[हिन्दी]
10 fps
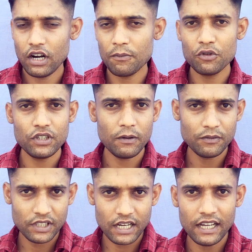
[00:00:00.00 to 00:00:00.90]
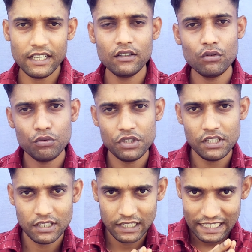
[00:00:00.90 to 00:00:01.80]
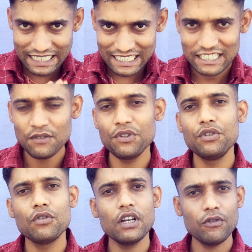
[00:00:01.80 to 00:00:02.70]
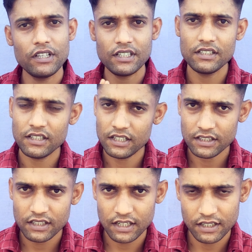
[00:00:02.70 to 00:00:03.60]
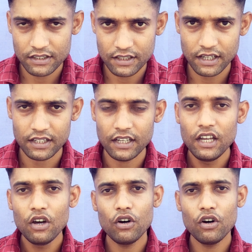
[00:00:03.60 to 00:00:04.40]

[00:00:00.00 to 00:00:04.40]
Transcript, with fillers: और आपको जब हम सिखाएंगे तो उसी से इसी वीडियो का नॉइस कैंसिलेशन करके सिखाएंगे